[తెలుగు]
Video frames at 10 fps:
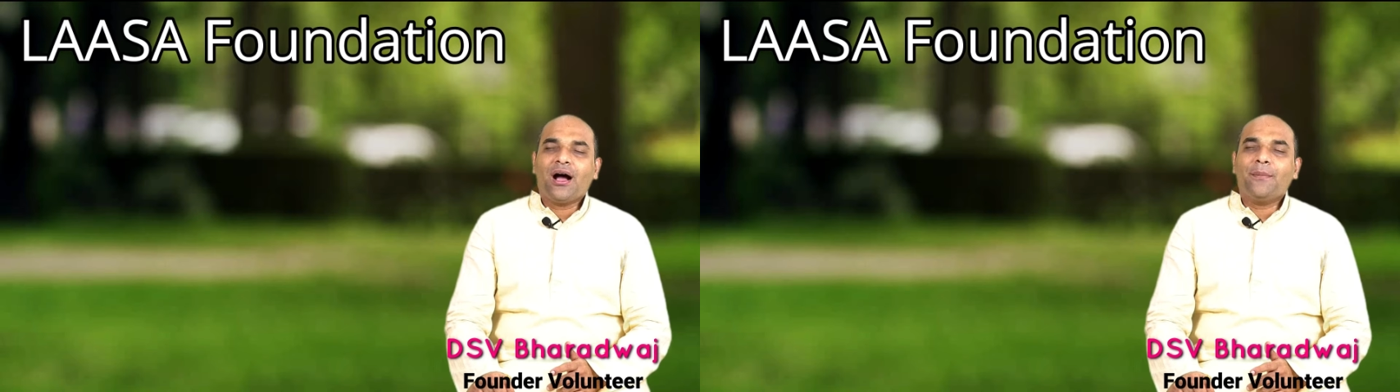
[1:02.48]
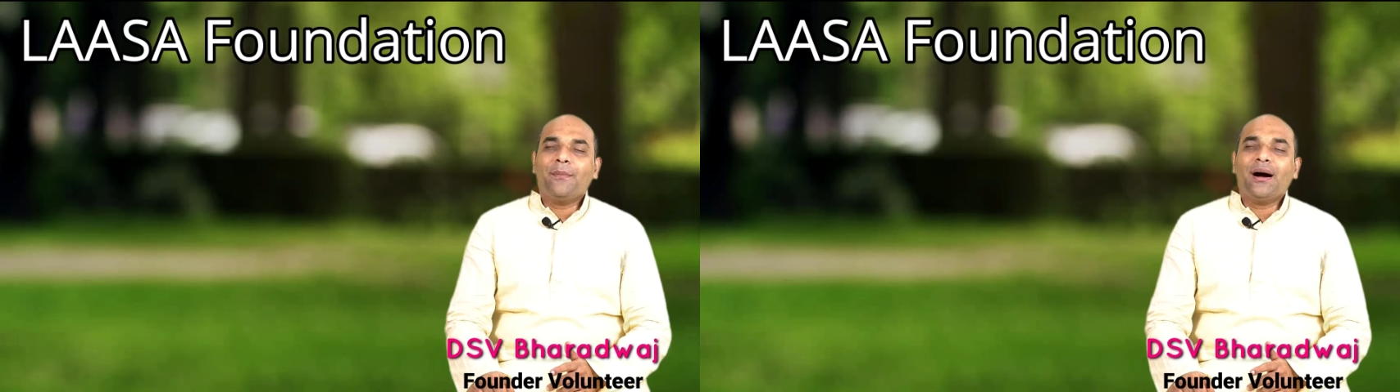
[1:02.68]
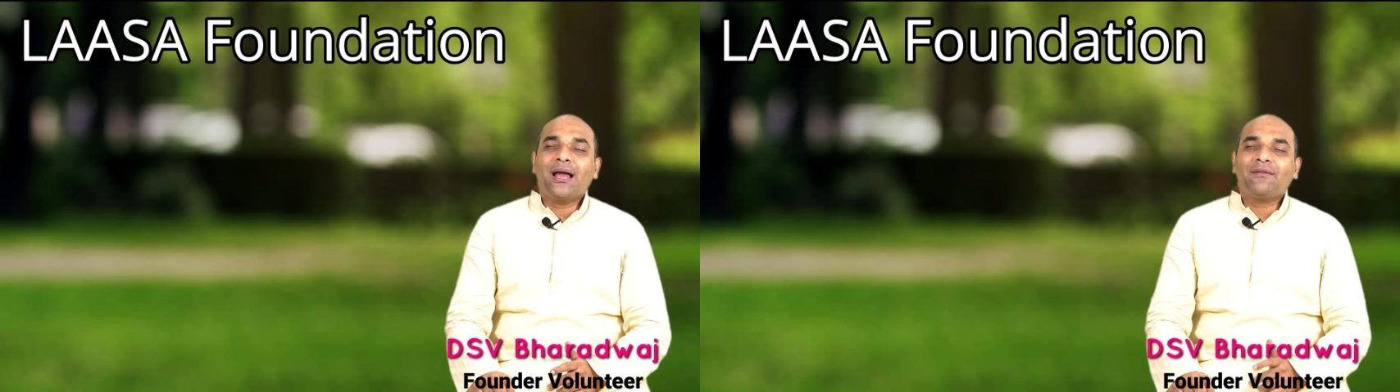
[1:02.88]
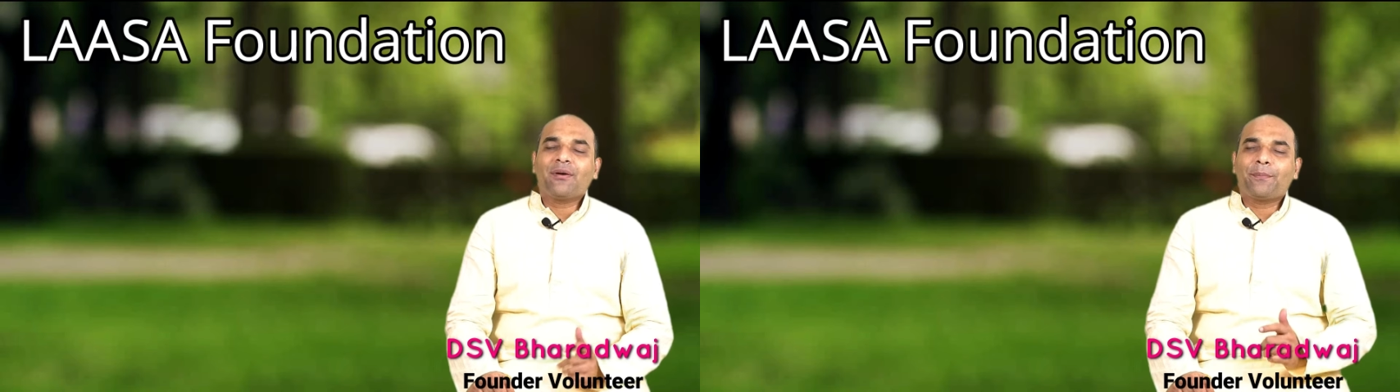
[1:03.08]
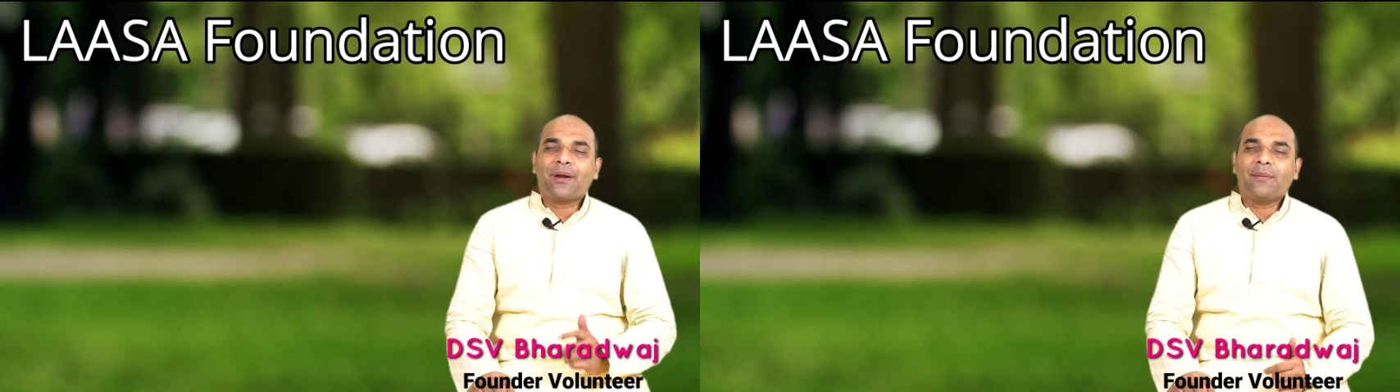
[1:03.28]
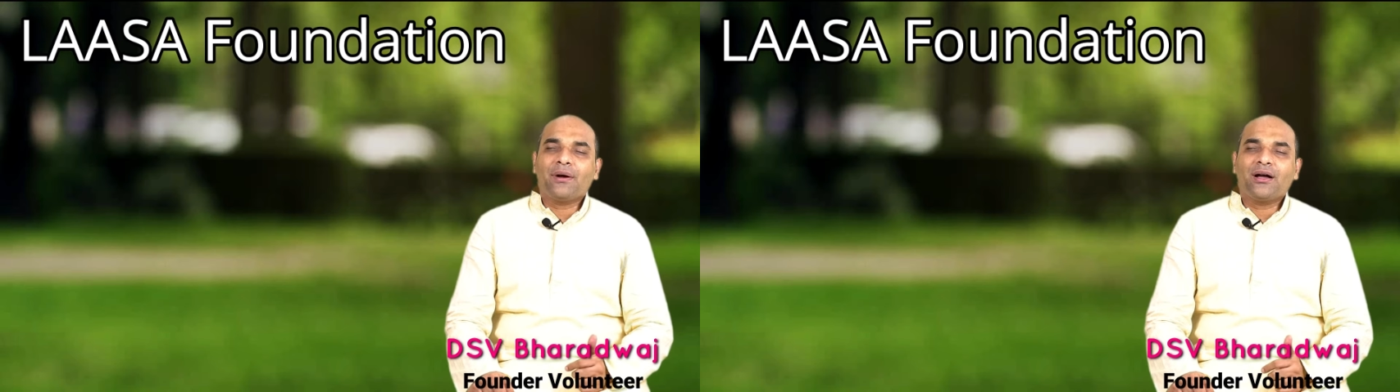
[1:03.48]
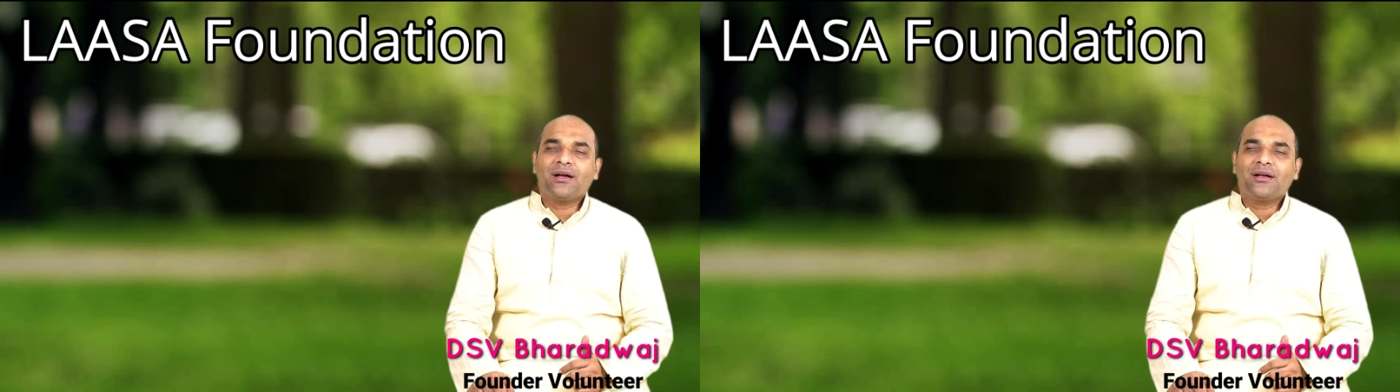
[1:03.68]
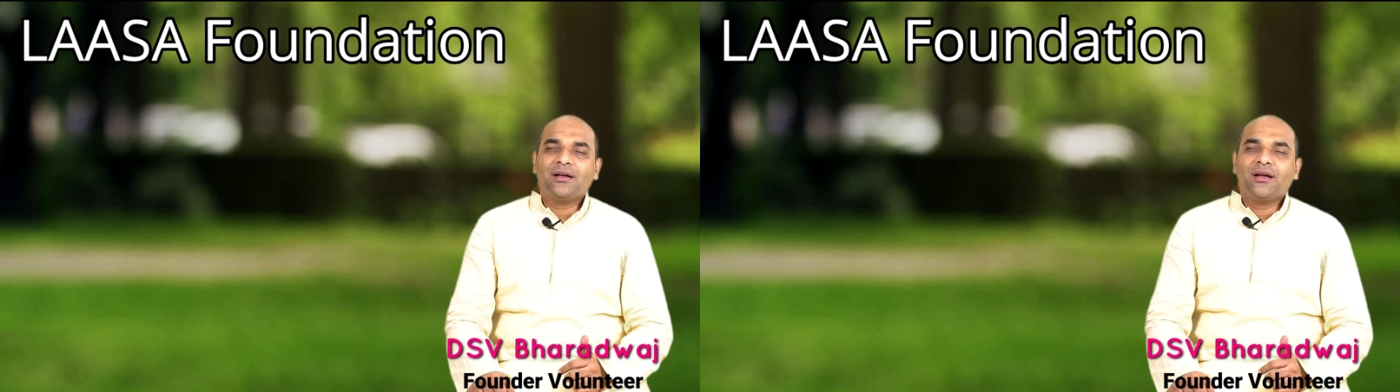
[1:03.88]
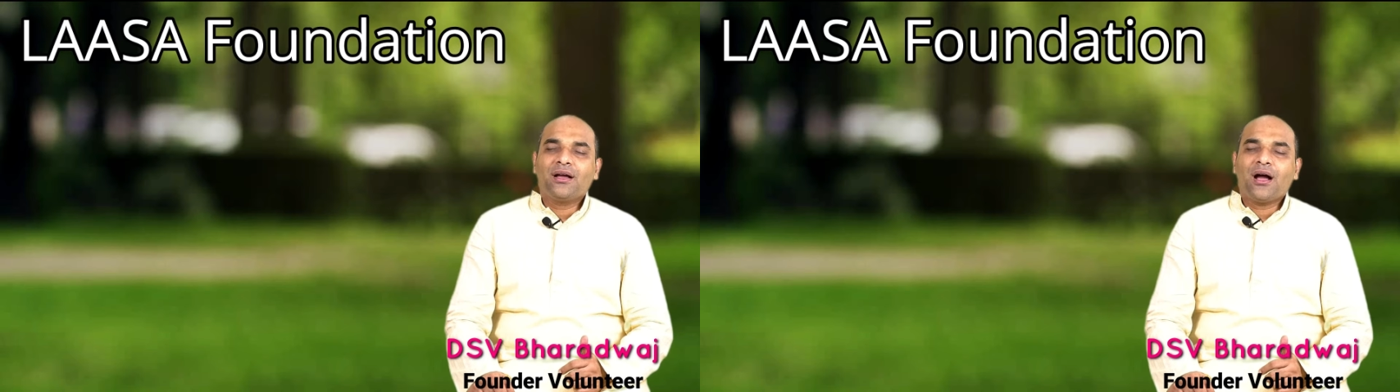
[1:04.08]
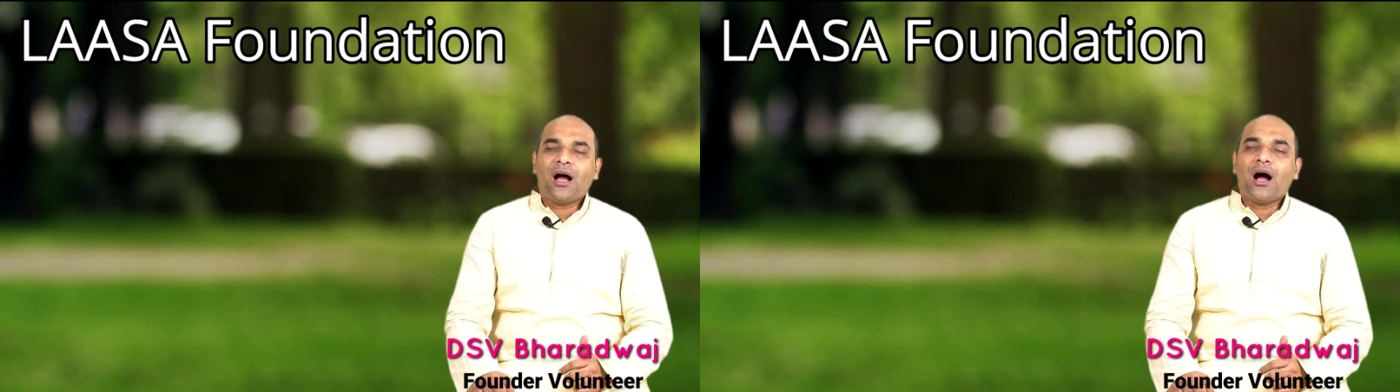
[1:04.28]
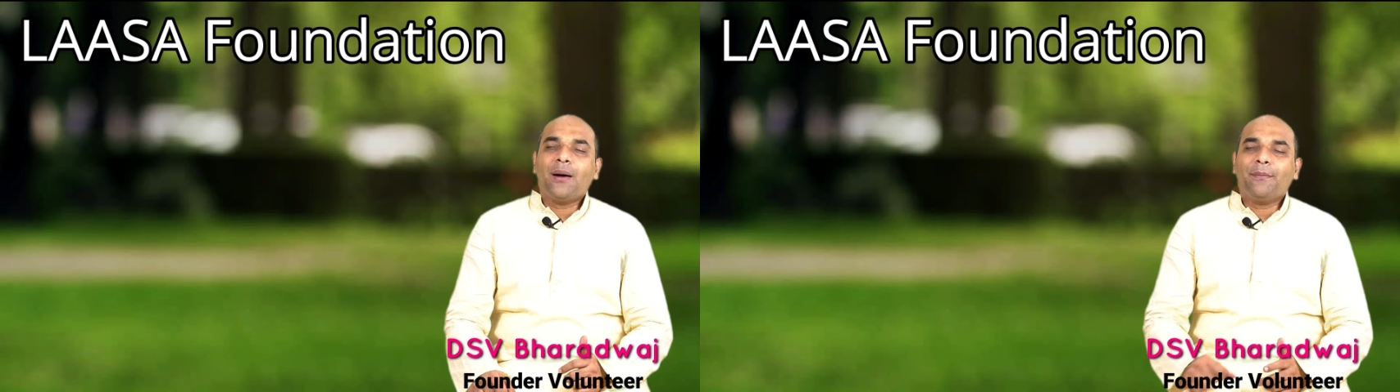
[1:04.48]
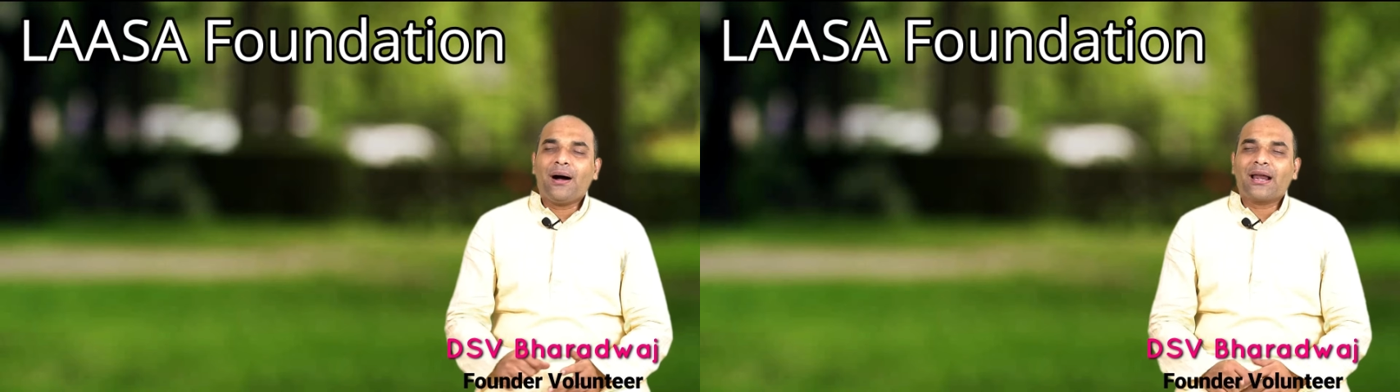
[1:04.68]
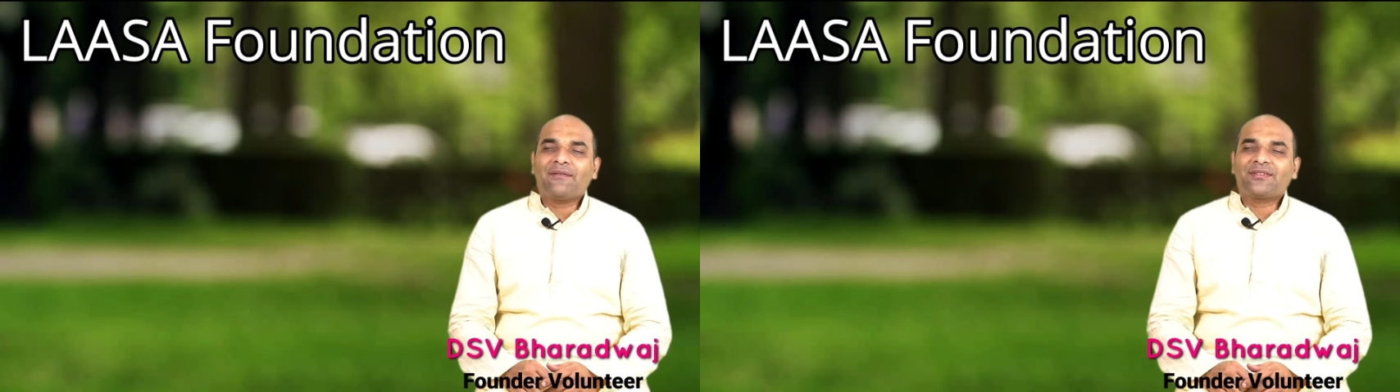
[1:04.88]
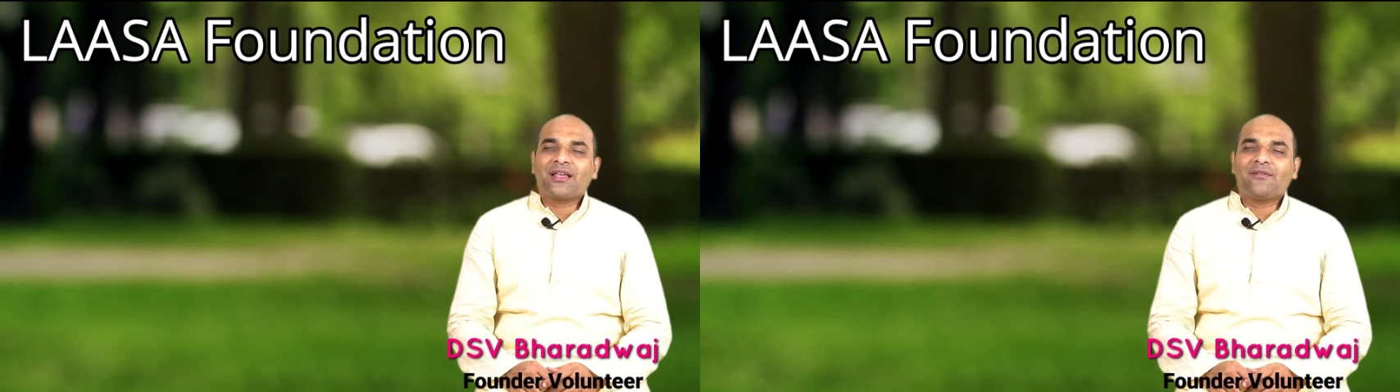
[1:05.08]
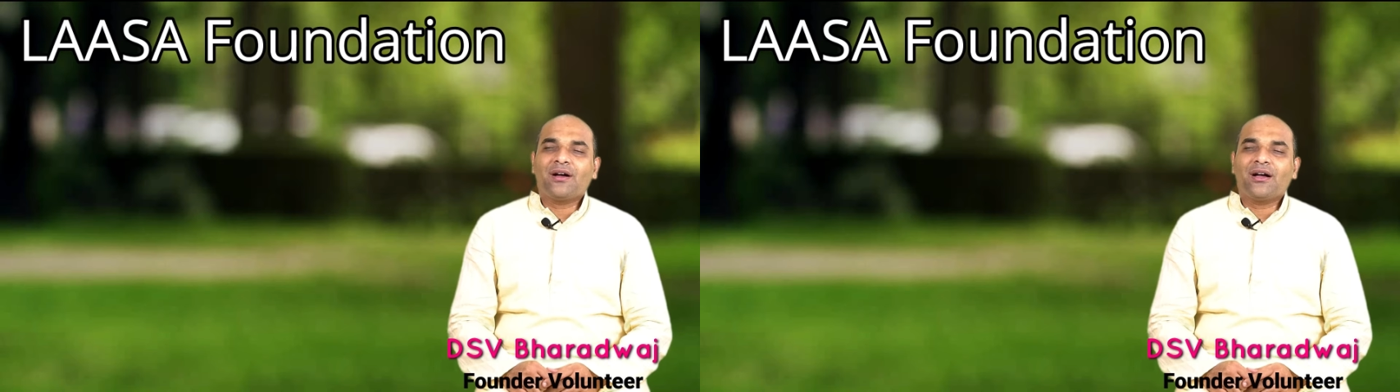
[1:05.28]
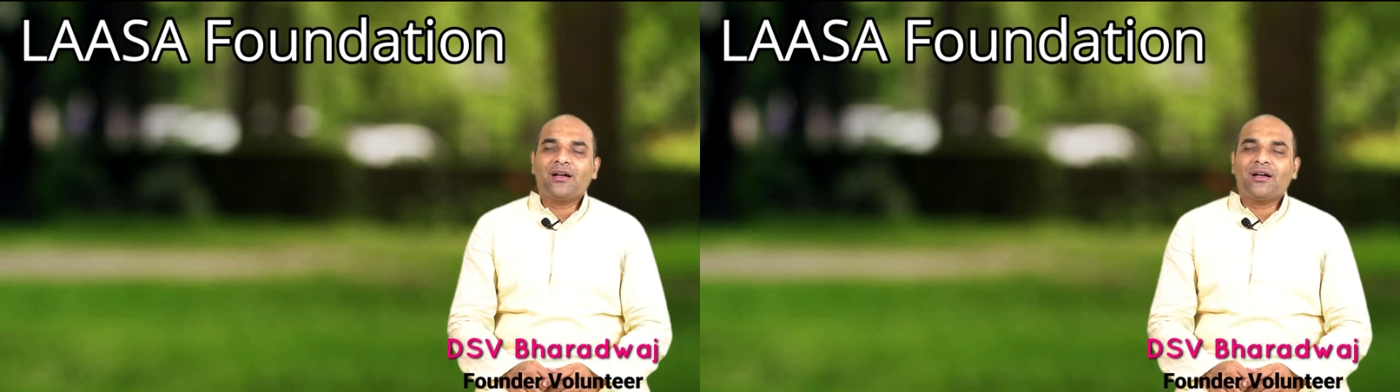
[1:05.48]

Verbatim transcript: ఆ మానవ ప్రేమ ఆ మానవ సేవ